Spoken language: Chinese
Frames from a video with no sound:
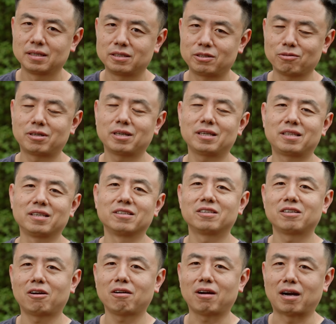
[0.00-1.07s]
就可以挺
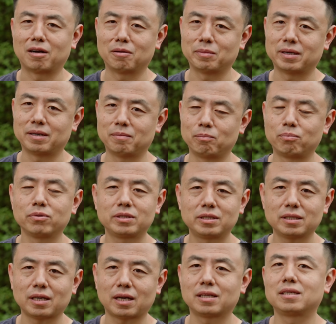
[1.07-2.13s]
直摇杆了吗？不
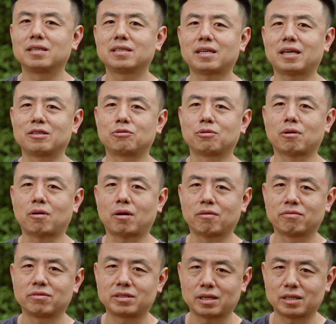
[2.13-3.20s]
信啊，您在全画
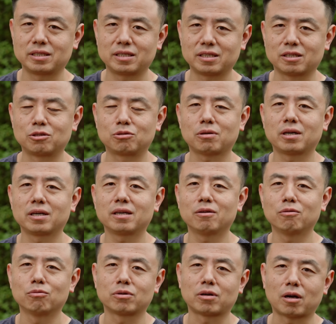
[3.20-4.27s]
幅相机上装一个
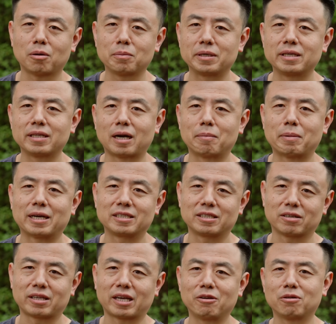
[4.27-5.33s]
50毫米 1.8
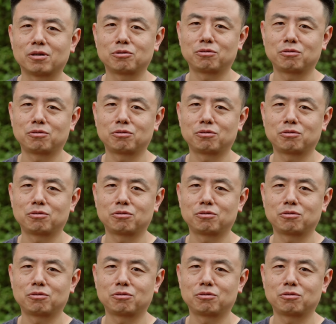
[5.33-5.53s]
小弹圆，